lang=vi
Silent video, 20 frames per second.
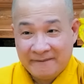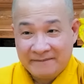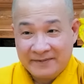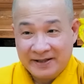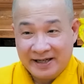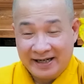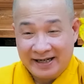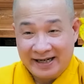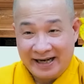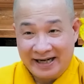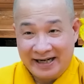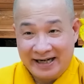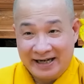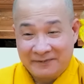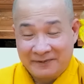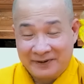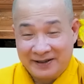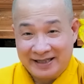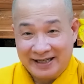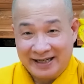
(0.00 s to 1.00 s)
Như vậy đó
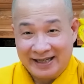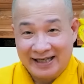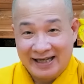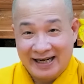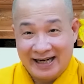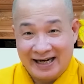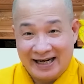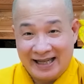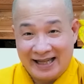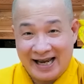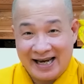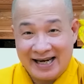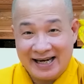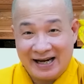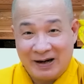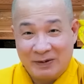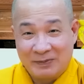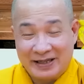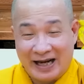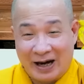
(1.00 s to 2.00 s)
quý vị á, là thấy
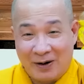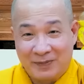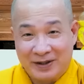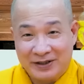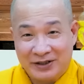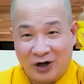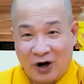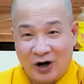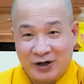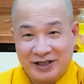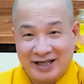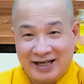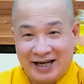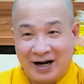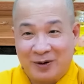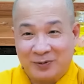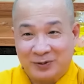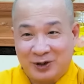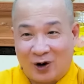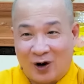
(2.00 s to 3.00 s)
ông chồng mà cho chiếc nhẫn
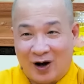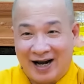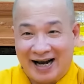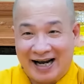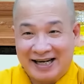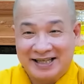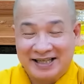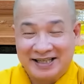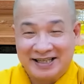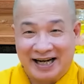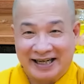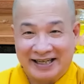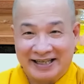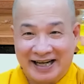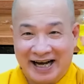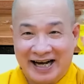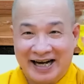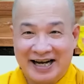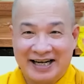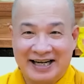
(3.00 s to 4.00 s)
hột xoàn ngày sinh nhật
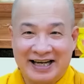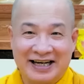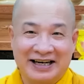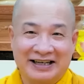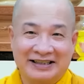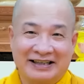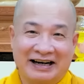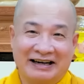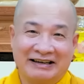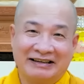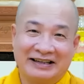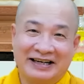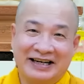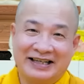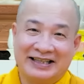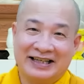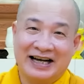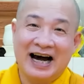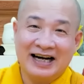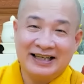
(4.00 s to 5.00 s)
vợ, cái đó trời ơi đi
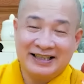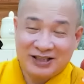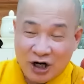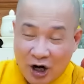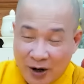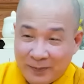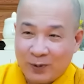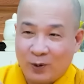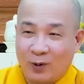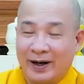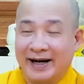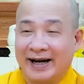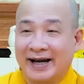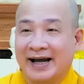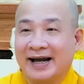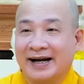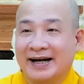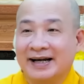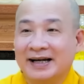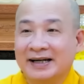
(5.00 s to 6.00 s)
hết sớm
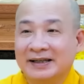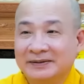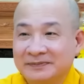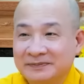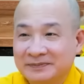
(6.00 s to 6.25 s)
khoe đó.